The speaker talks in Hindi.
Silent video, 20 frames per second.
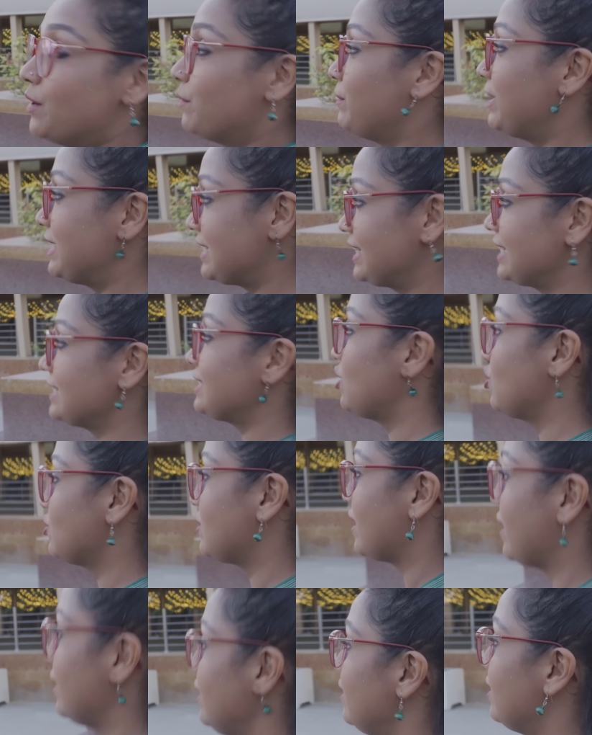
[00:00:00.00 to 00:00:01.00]
मेरे साथ ऐसा
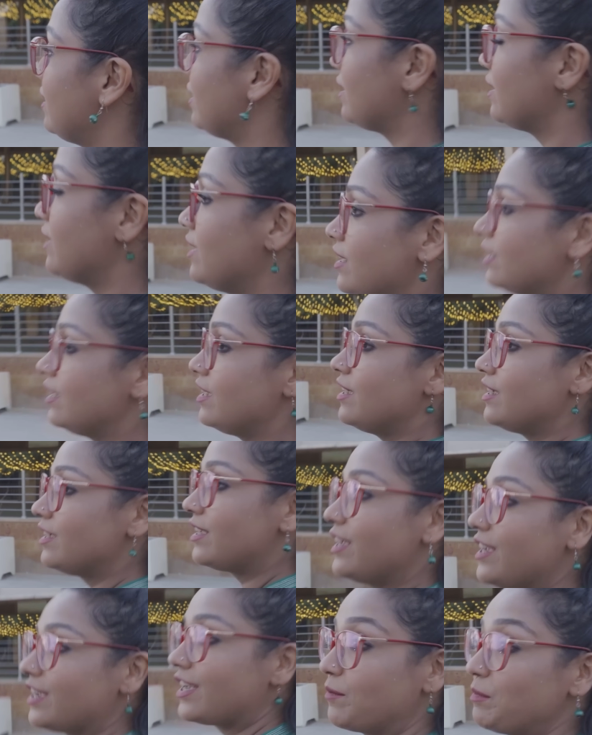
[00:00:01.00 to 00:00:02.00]
होता है
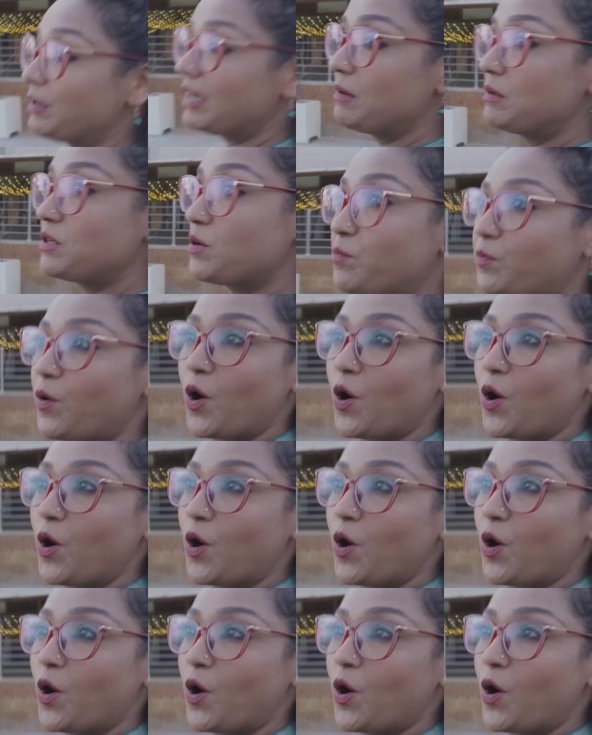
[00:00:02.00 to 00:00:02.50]
कि कभी कभी जब